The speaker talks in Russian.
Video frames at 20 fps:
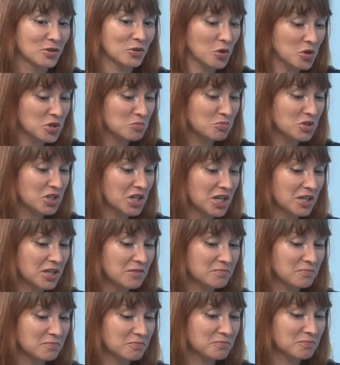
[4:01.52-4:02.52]
то есть
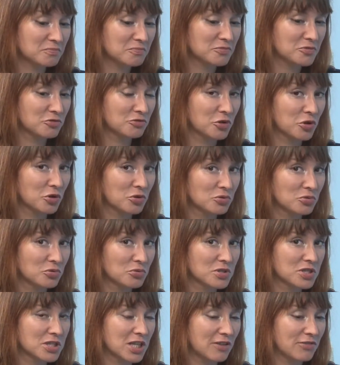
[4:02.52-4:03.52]
мне
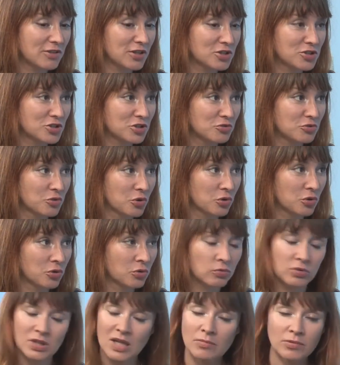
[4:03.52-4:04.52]
твердую ставили
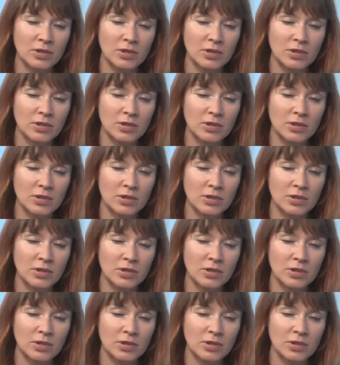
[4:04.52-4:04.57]
четверку, но